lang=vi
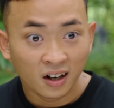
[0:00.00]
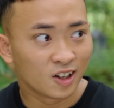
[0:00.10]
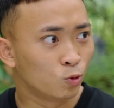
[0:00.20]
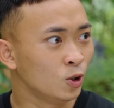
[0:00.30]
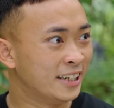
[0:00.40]
Ờ
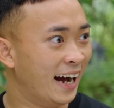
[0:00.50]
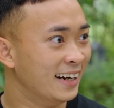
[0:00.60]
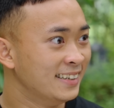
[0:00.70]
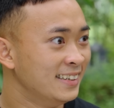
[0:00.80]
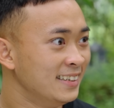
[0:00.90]
à, đúng rồi nhỉ,
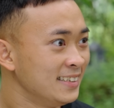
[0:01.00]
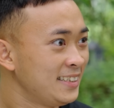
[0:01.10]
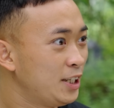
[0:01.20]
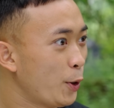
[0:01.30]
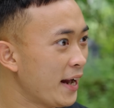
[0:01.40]

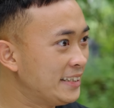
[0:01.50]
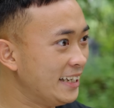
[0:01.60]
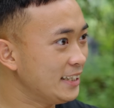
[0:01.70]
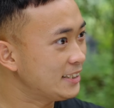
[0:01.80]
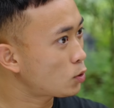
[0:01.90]
chị Thúy Anh
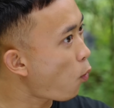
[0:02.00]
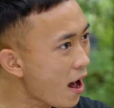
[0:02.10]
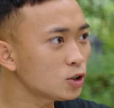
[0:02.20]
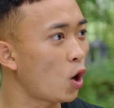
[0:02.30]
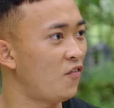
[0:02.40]
chị
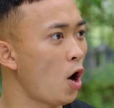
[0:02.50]
quá giỏi